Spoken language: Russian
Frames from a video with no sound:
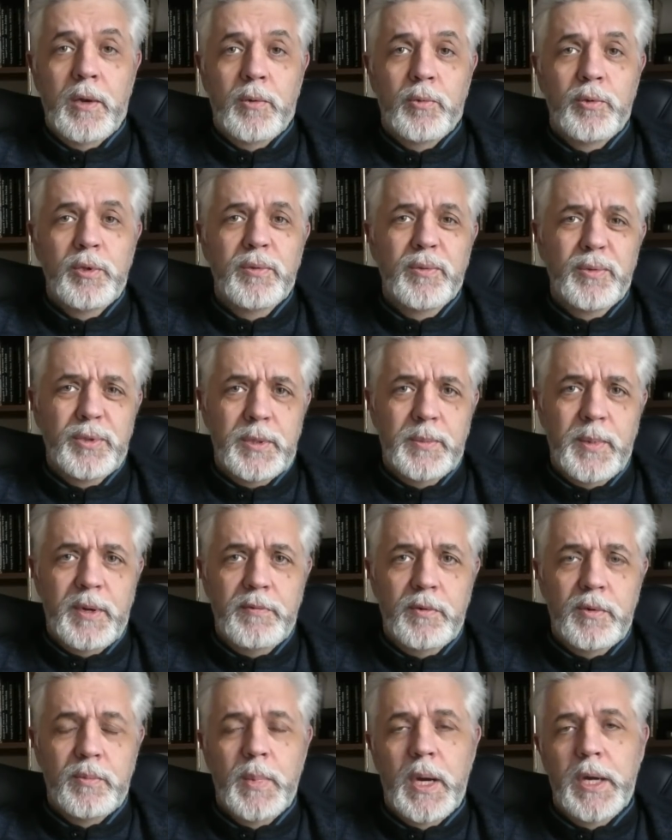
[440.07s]
у него
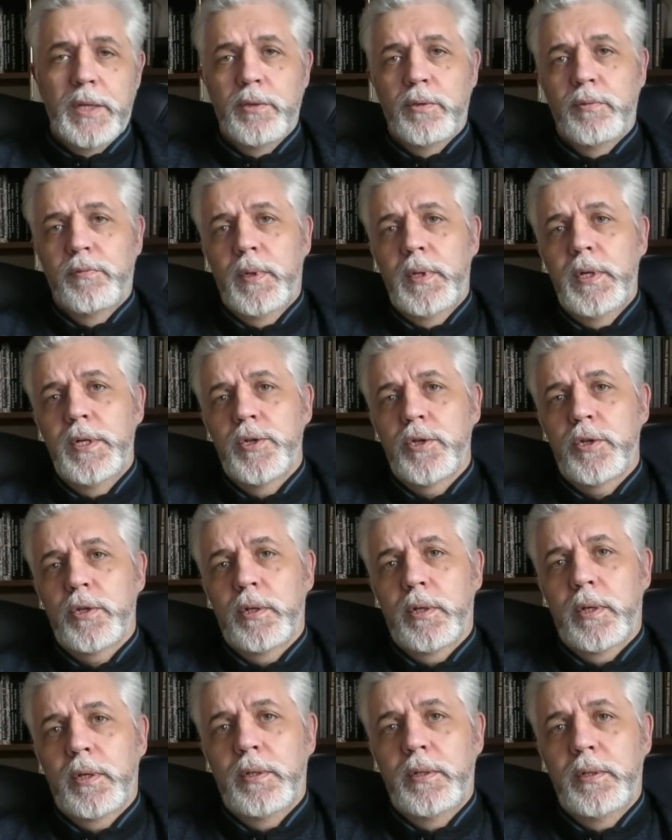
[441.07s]
самого мания
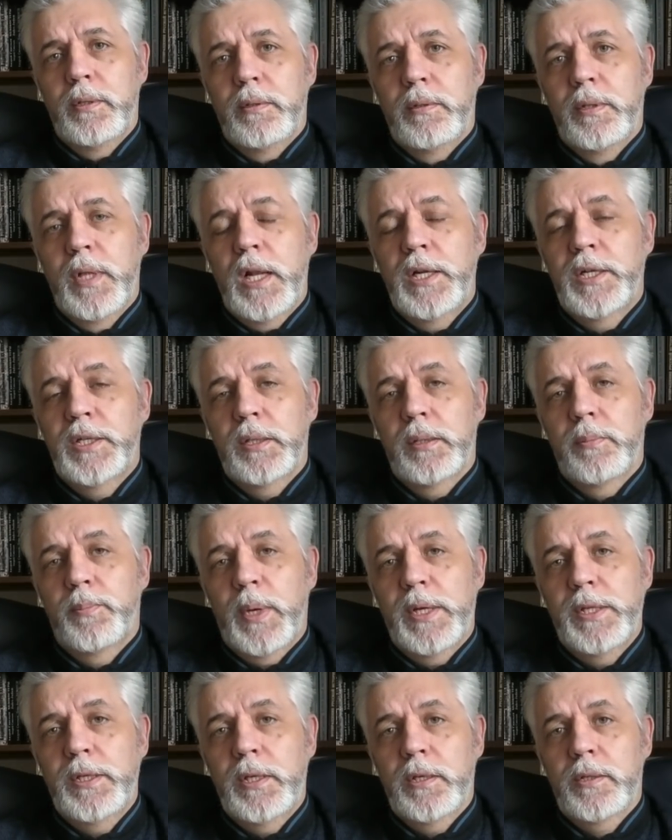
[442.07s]
величия, и дальше
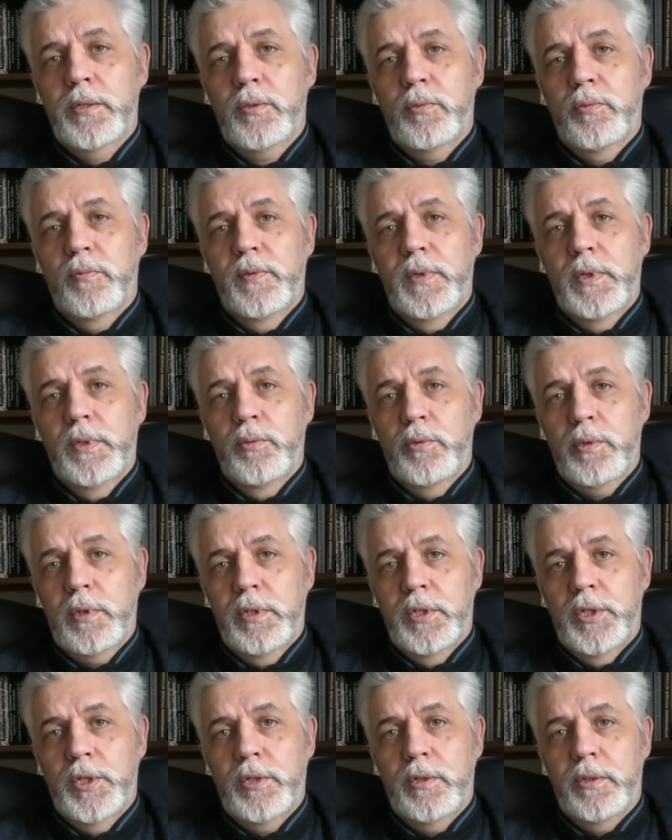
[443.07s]
по тексту вы
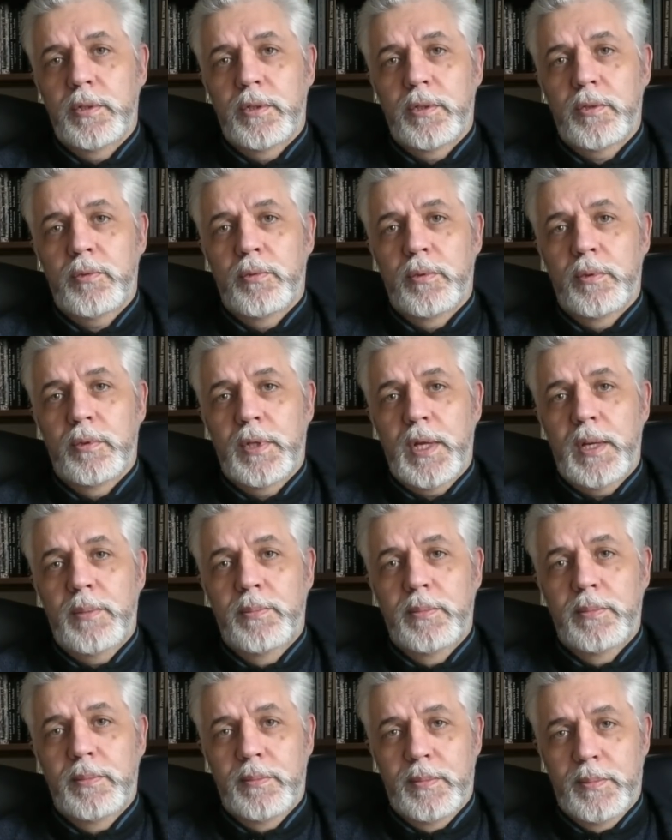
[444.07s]
услышите, что
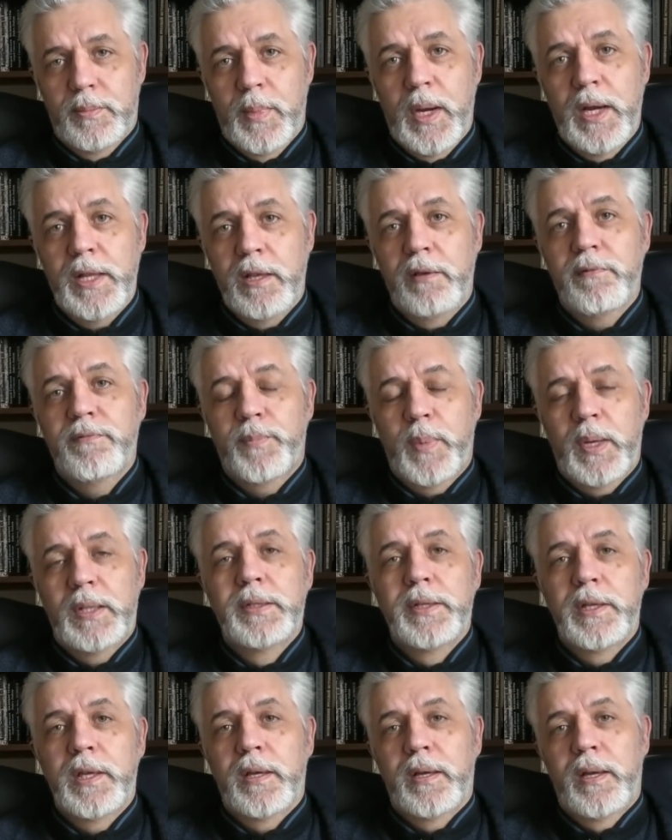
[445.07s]
там мания
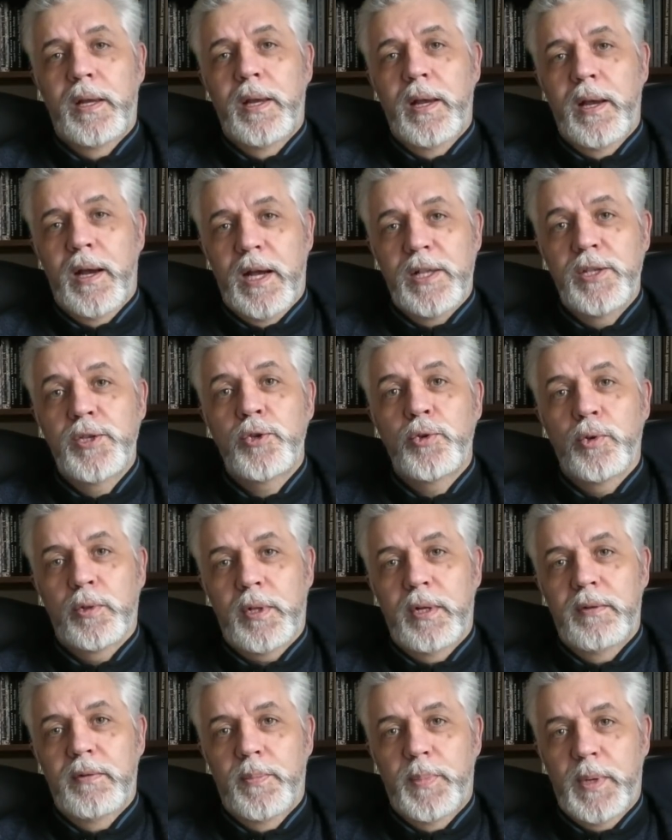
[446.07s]
вполне
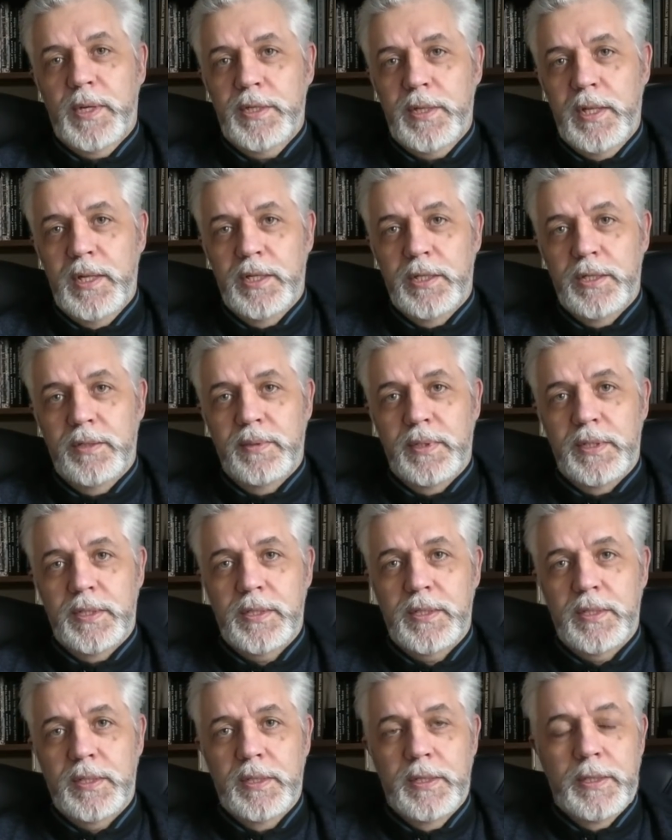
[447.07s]
отчетливо
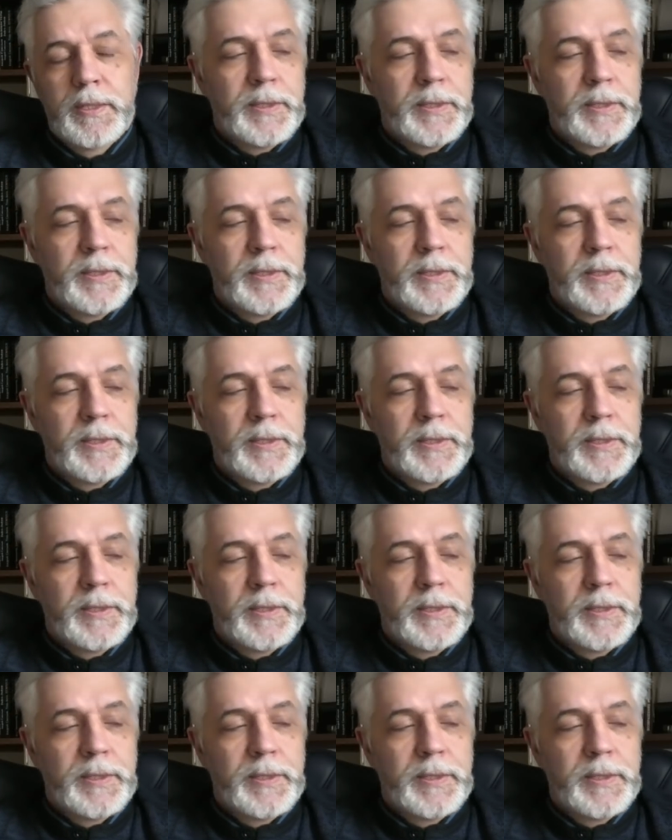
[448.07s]
прослеживается.